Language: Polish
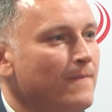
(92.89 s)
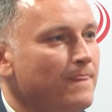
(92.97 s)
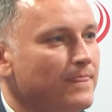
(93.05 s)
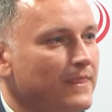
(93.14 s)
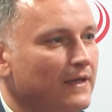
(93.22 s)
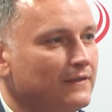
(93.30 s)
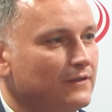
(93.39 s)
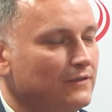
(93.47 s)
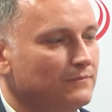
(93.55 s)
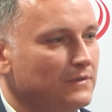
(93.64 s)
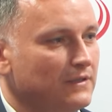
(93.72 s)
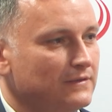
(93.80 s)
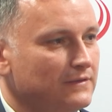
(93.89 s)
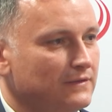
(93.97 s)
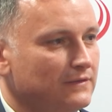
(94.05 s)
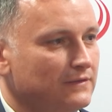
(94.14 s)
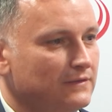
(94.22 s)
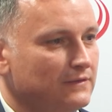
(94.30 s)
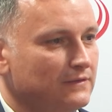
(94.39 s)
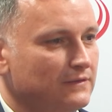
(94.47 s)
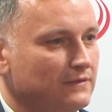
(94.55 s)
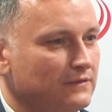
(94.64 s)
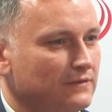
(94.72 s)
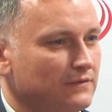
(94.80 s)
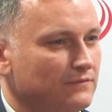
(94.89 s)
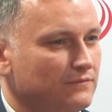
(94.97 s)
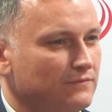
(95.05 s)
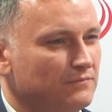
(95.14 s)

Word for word: Natomiast yy,